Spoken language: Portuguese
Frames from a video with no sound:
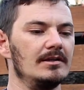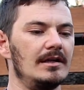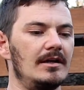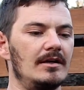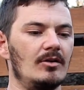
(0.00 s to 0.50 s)

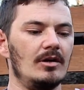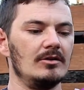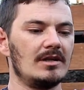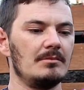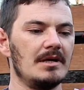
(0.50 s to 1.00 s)
Né? Olha
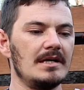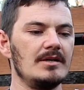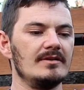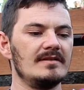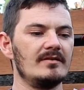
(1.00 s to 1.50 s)
o
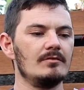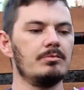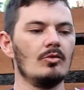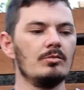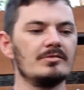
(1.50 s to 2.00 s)
tamanho desses
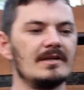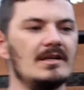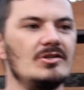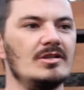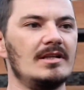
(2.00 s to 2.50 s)
bulbos
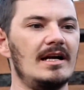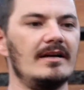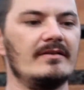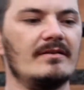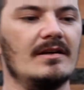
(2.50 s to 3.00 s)
aqui de
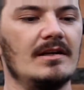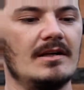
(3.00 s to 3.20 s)
trás.